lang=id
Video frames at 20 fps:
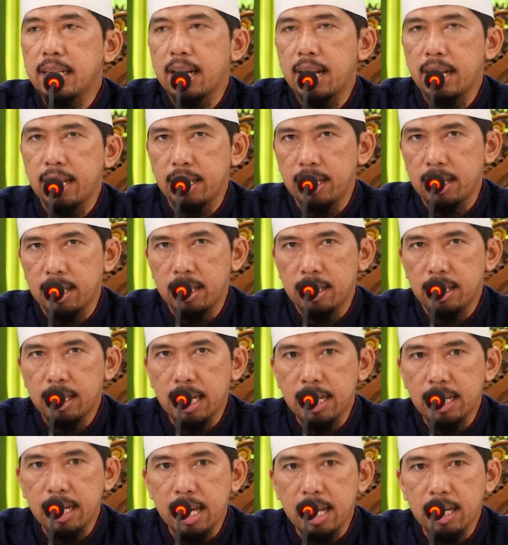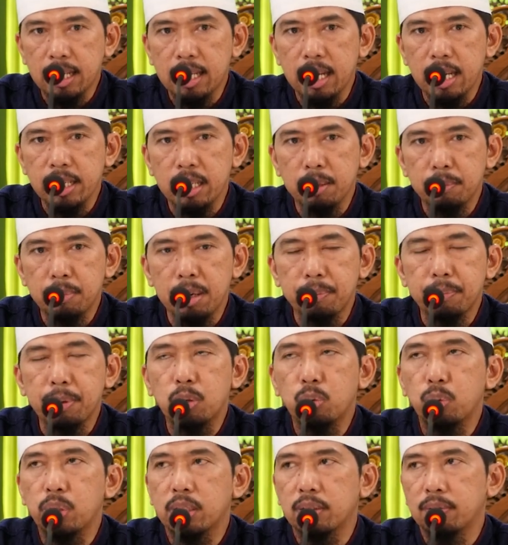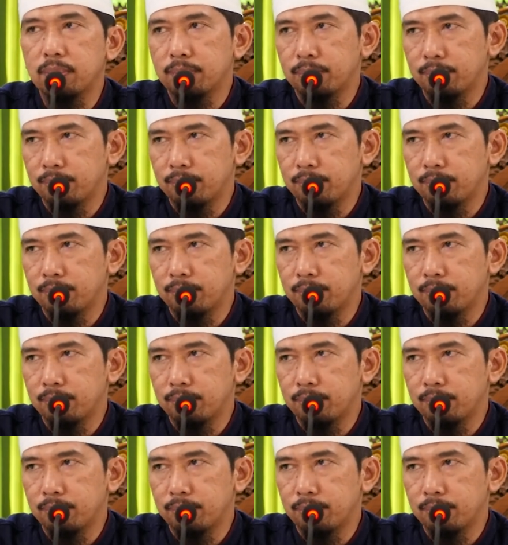nilainya, dengan harganya, berapa duit.